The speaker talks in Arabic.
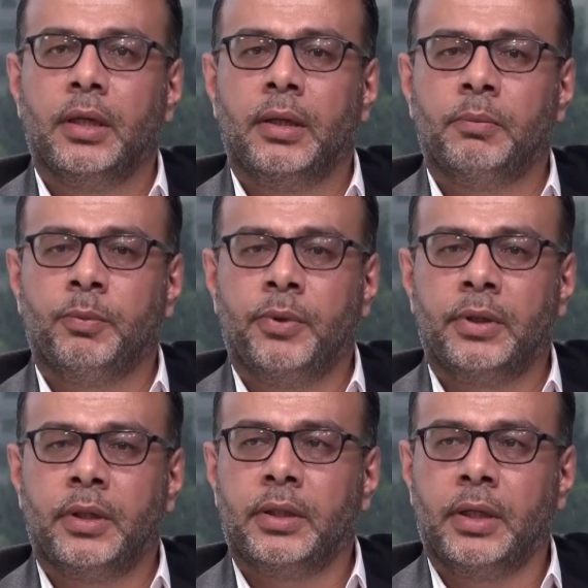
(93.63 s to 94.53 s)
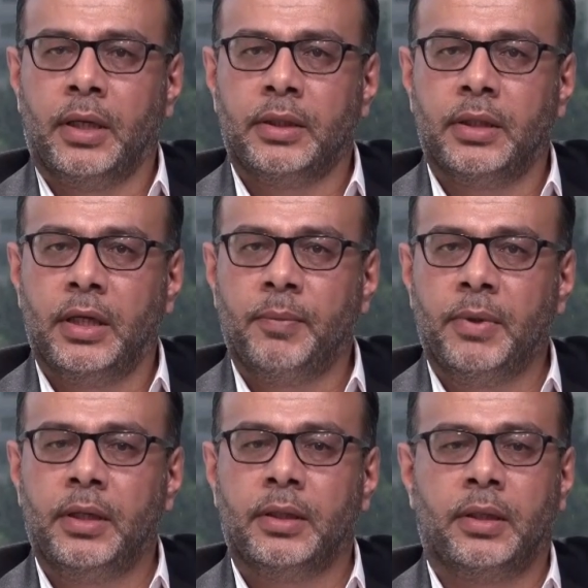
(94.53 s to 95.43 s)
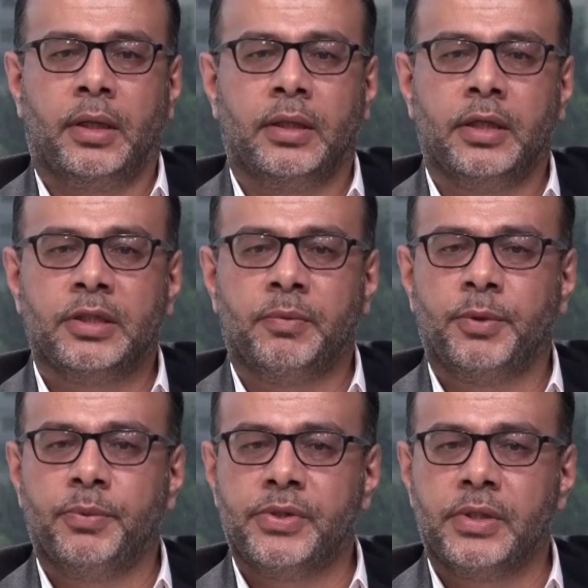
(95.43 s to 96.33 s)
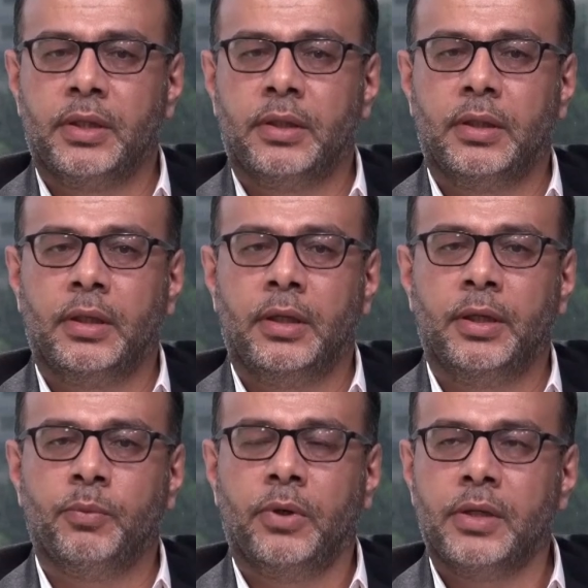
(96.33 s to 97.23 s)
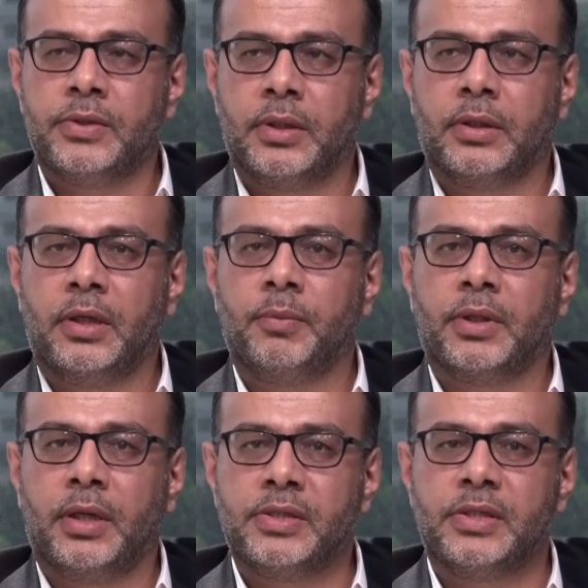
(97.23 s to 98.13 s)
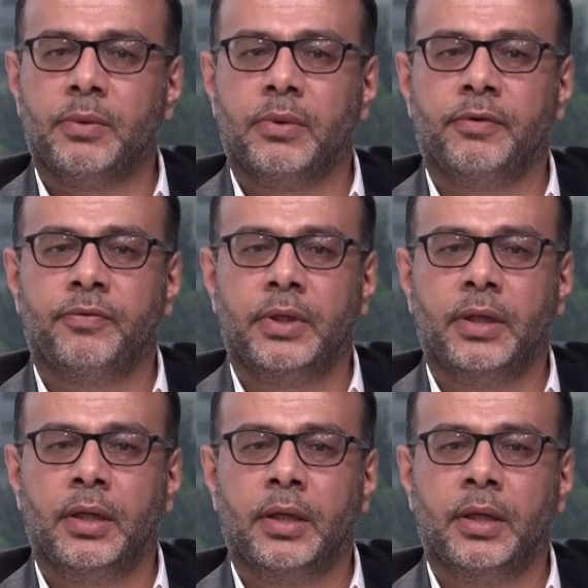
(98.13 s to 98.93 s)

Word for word: مبادرة إعادة الأمل اللي أطلقتها جامعة برزيت لمؤازرة طلبة غزة في